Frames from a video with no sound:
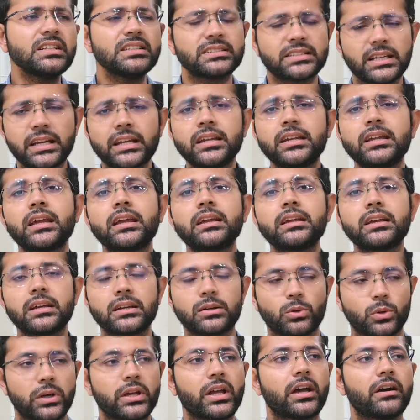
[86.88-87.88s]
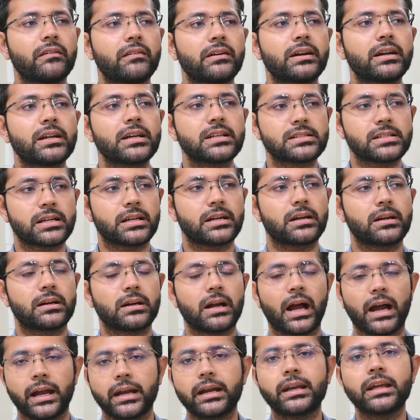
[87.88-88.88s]
সেই নিয়েই ওই অ্যাওয়ারনেসের
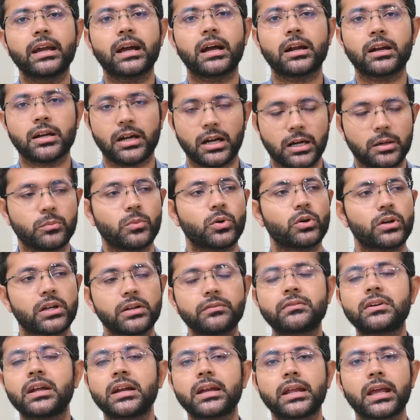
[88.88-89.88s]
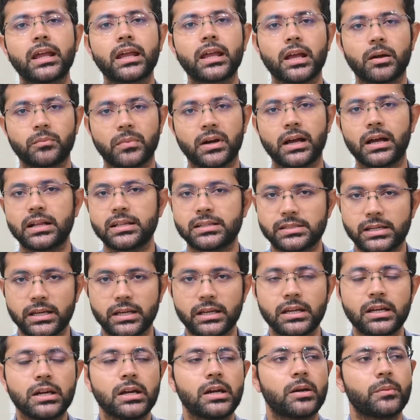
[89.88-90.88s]
আইডিয়া আর মোটিভটা নিয়েই আমরা আজকে
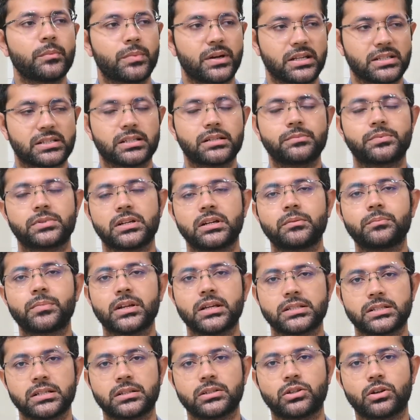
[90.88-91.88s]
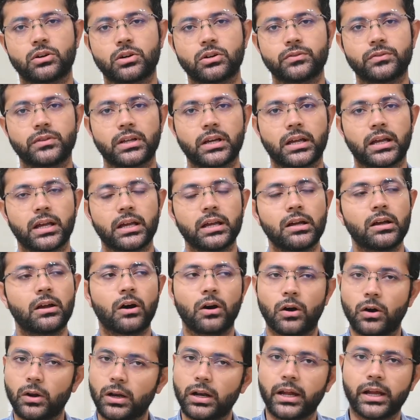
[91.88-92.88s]
প্রেসক্রিপশন ক্লাসের তরফ থেকে
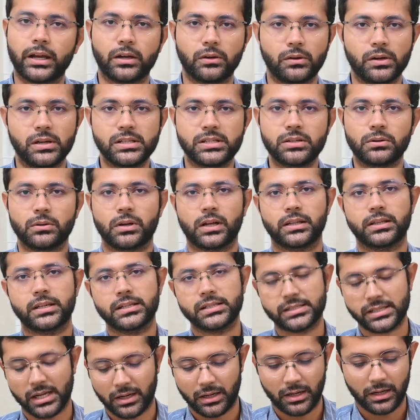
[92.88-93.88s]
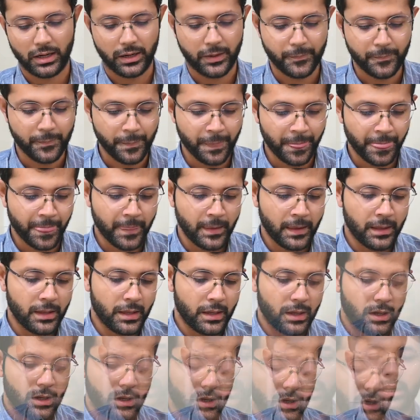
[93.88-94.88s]
অনলাইন হয়েছে ওনাদের চ্যানেল
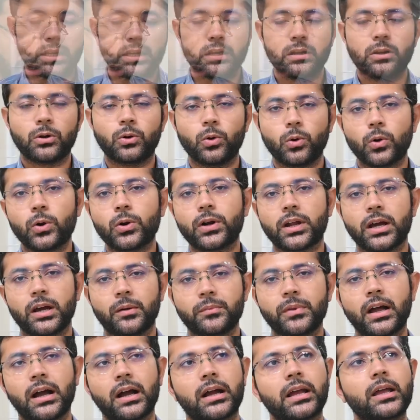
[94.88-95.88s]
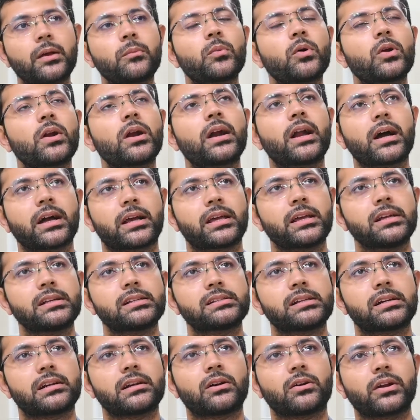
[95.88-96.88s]
ডেন্টাল কোট আমি আগেই বলে রাখি
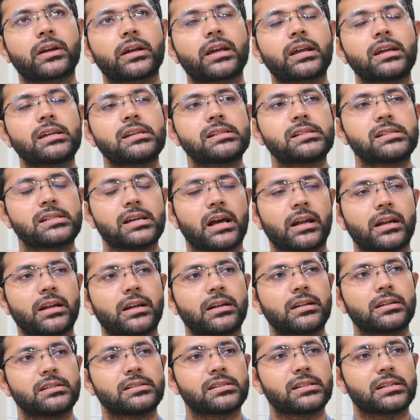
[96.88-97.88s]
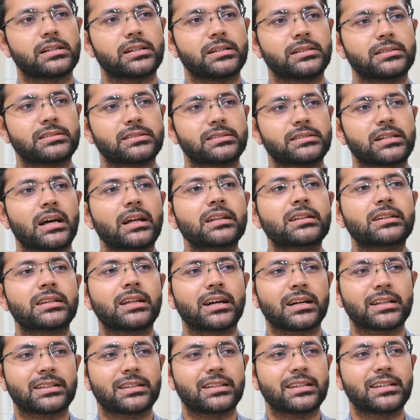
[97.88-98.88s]
যেটা অনেকেই জানেন যে দাঁত
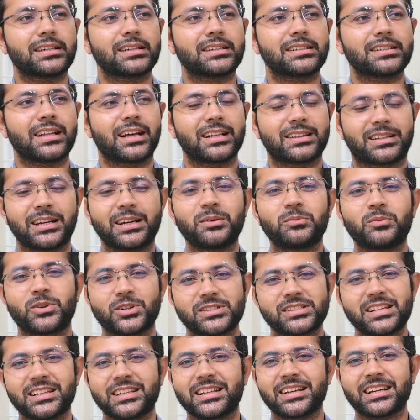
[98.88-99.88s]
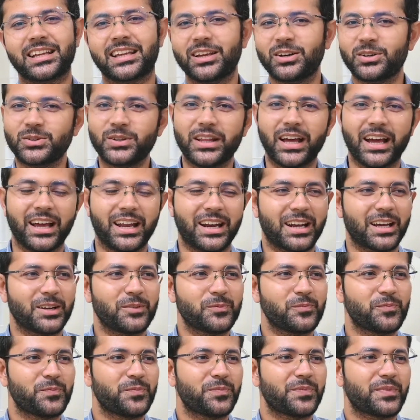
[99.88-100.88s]
থাকতে দাঁতের মর্যাদা কেউ দেয় না
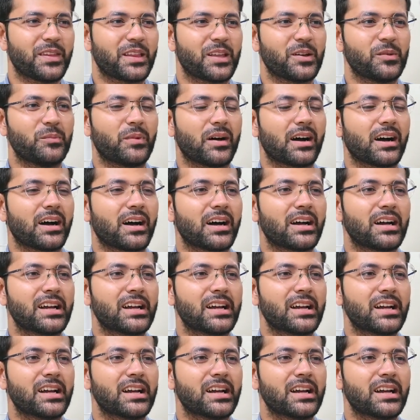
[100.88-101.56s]
বা